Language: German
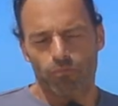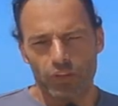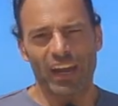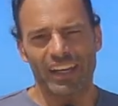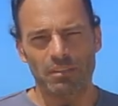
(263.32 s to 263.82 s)

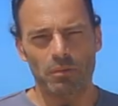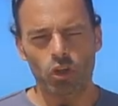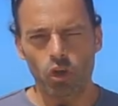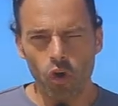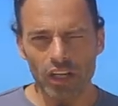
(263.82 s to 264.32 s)
ja, erstmal
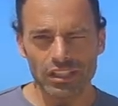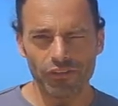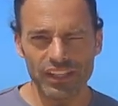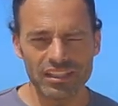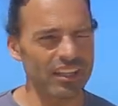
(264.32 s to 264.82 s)

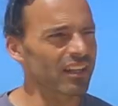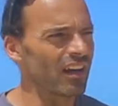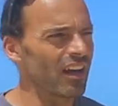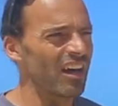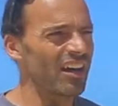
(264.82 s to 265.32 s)
kurzfristig
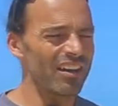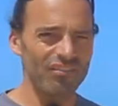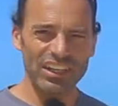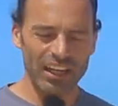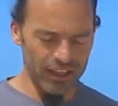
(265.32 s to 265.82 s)
äh,
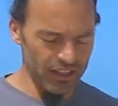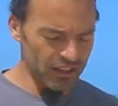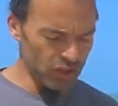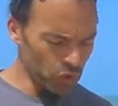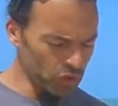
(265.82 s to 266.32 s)
wieder
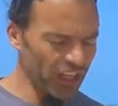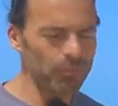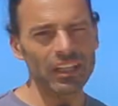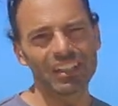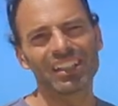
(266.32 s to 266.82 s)
so
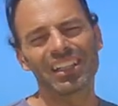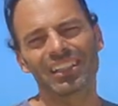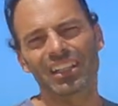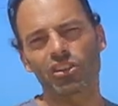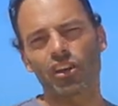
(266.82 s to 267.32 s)
trimmen,
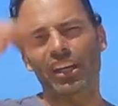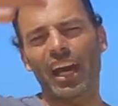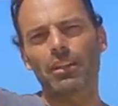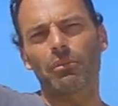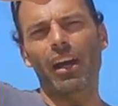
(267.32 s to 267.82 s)
dass euer
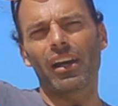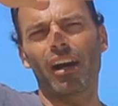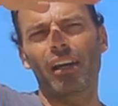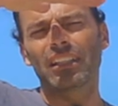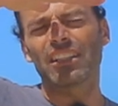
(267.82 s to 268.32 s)
Kite wieder
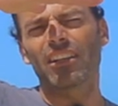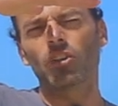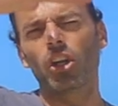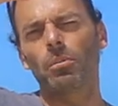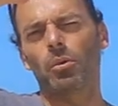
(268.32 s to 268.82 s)
in dieser
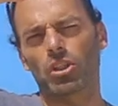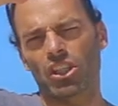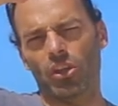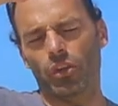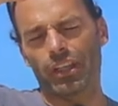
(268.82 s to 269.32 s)

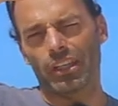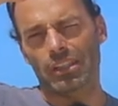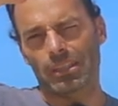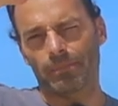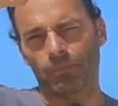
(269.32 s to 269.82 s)
Nullposition
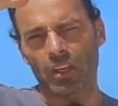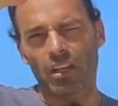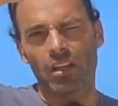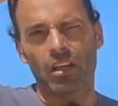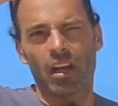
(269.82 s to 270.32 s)
ist.
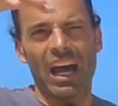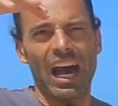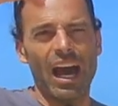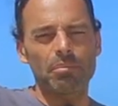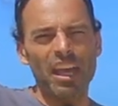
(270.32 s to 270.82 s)

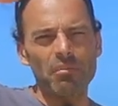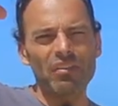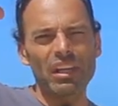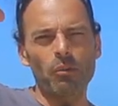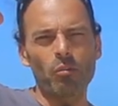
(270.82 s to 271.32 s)
Habt ihr immer
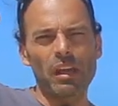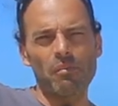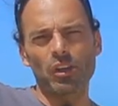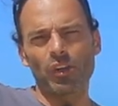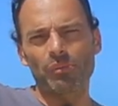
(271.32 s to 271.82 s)
wieder Probleme
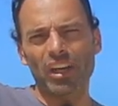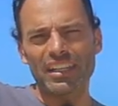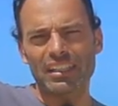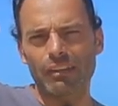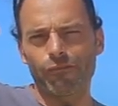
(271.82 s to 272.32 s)
mit eurem
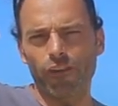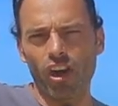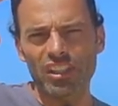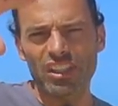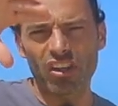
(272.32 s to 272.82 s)
Kite, dass er
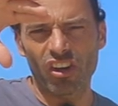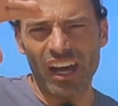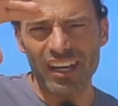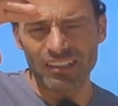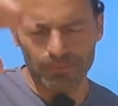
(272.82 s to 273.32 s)
Frontstall
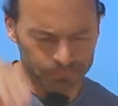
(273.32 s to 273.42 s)
hat,